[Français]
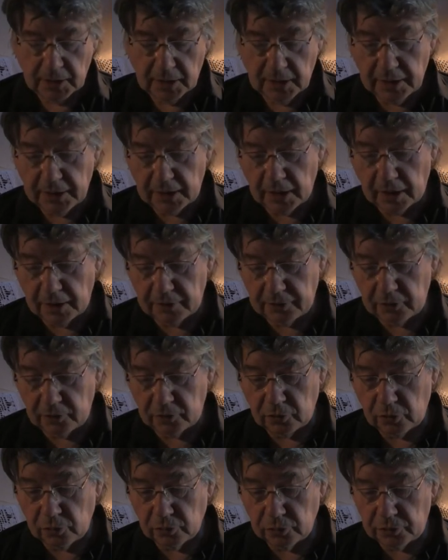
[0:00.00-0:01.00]
Les caresses qui
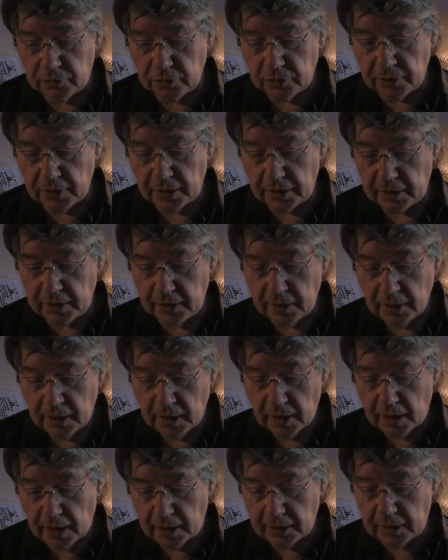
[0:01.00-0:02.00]
se cantonnent à,
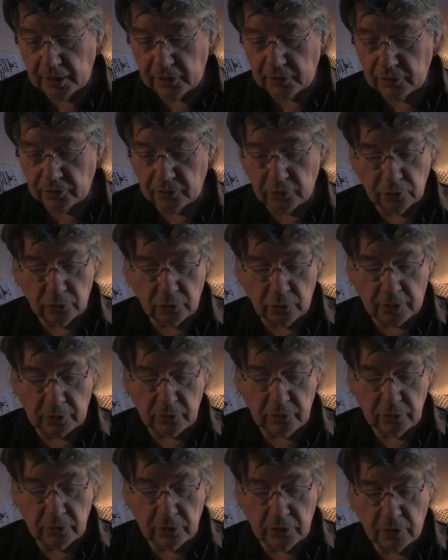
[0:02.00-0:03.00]
à quelques
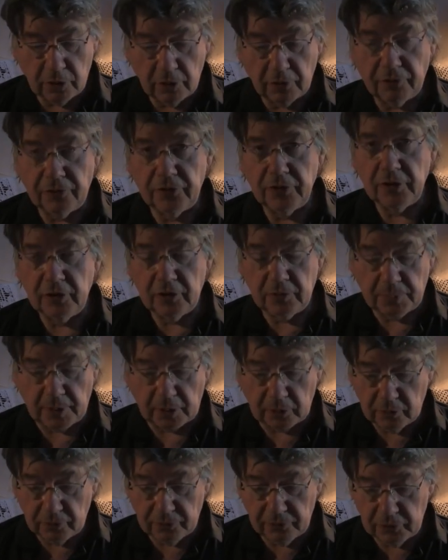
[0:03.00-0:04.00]
endroits du corps finissent
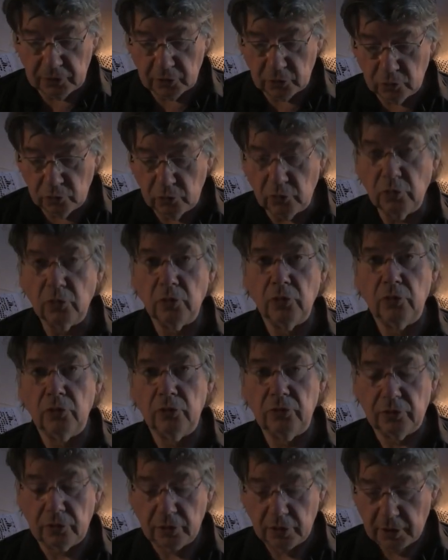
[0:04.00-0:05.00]
par devenir
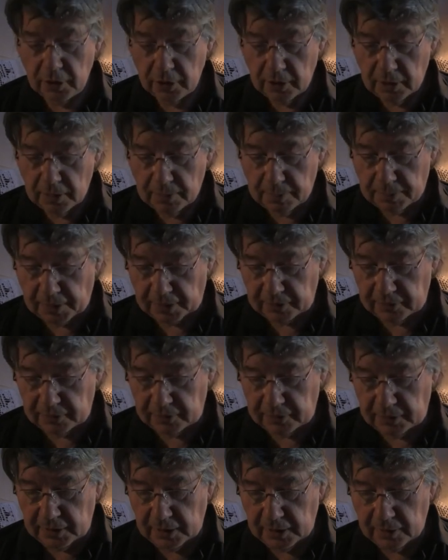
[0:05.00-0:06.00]
douloureuses
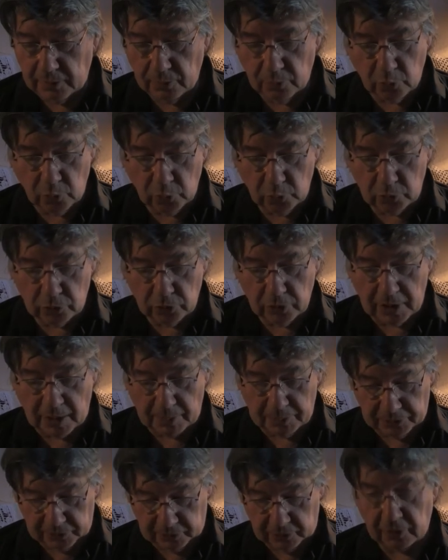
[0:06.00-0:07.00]
parce qu'elle montre
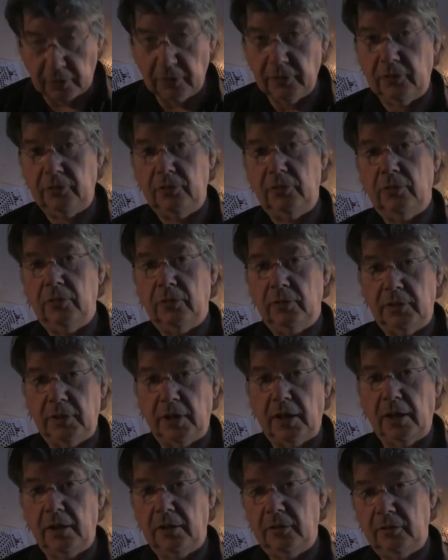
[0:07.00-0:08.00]
l'absence de
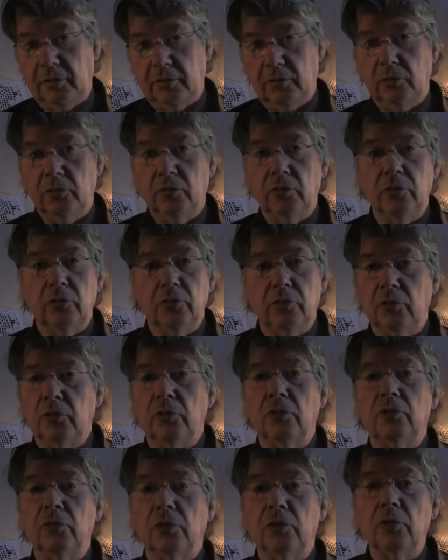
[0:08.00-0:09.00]
caresses aux
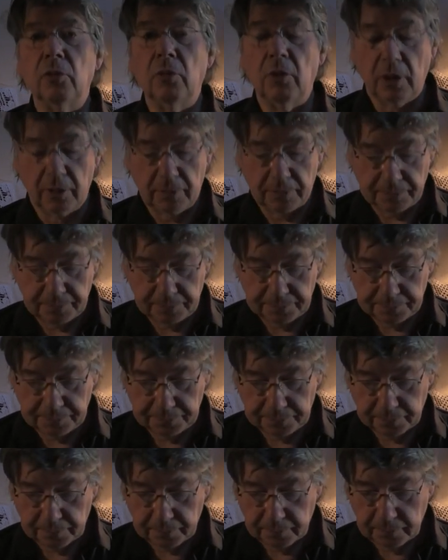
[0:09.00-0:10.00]
autres endroits.
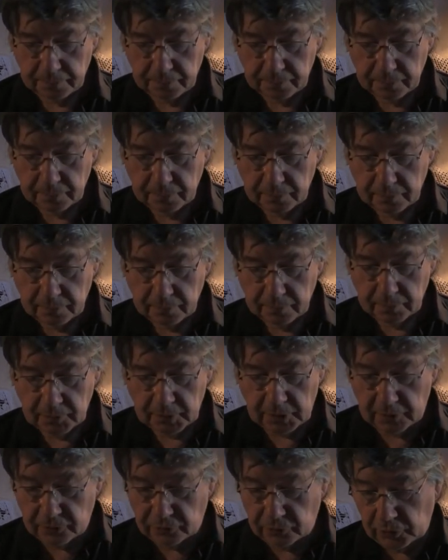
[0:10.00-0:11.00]

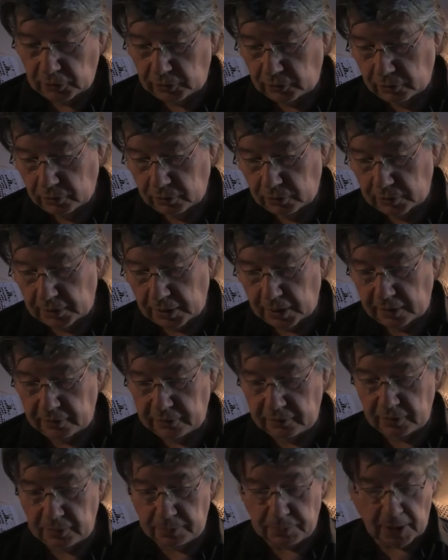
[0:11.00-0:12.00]
Il faut être
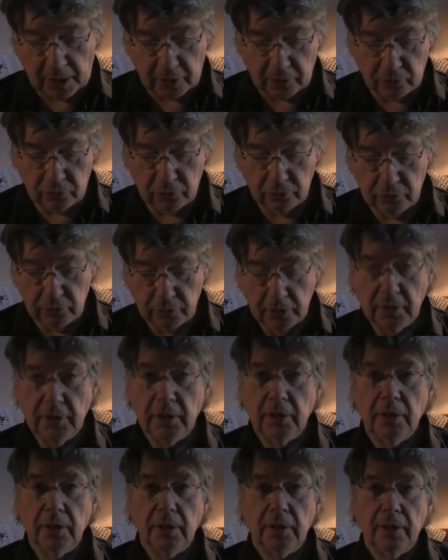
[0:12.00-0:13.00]
caressé partout,
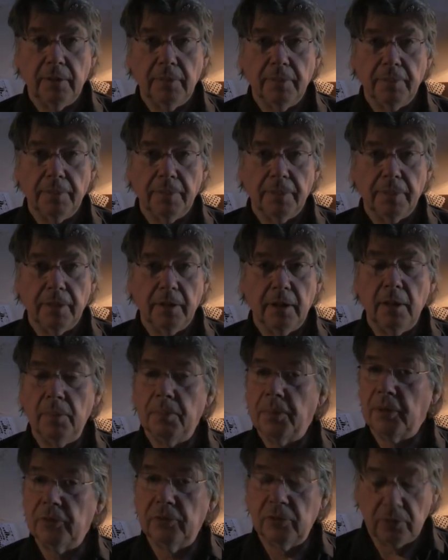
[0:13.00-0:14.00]
et
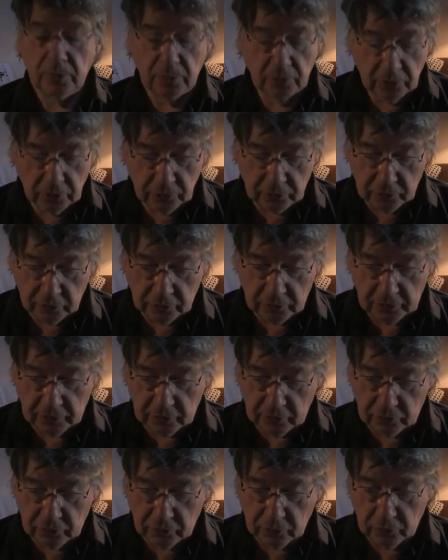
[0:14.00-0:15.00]
pas seulement sur
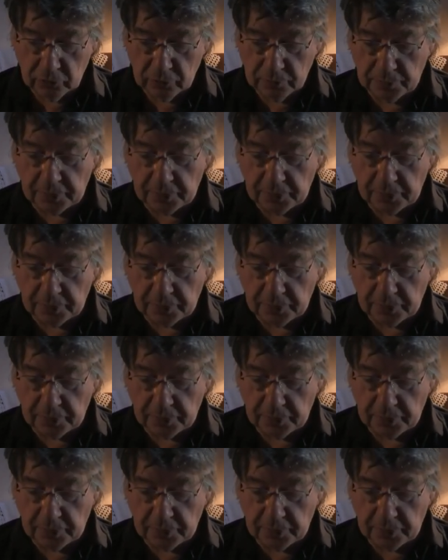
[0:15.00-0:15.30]
ces zones